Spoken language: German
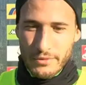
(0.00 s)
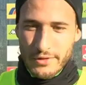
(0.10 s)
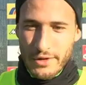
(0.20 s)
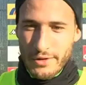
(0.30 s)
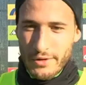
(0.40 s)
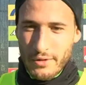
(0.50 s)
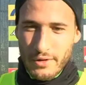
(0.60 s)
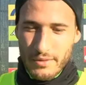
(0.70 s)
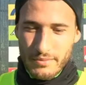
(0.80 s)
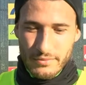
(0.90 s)
haben uns da
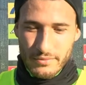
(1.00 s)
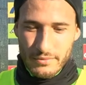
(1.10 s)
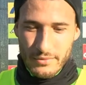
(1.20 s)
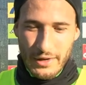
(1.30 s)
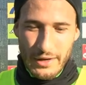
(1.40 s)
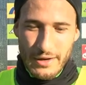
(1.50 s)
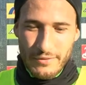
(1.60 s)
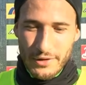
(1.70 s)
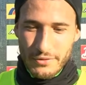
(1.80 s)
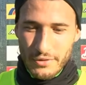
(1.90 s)
auch ähm, keine
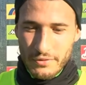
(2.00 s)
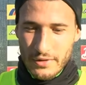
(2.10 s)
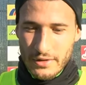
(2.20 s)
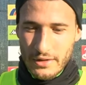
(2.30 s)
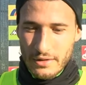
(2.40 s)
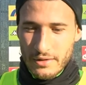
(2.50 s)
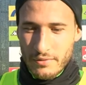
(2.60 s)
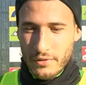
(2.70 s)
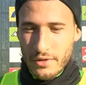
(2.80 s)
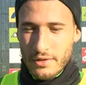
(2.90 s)
Erwartungen irgendwie gesetzt,
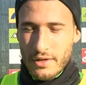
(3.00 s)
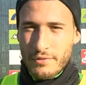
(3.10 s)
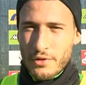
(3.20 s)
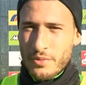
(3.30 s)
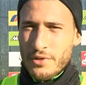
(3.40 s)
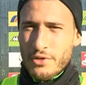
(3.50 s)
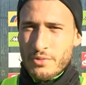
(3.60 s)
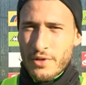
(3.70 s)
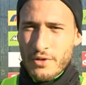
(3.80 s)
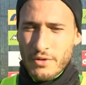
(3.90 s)
denn wir wollten da von Spiel zu
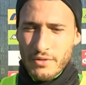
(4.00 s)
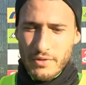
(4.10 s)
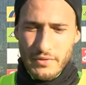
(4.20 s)
Spiel gucken.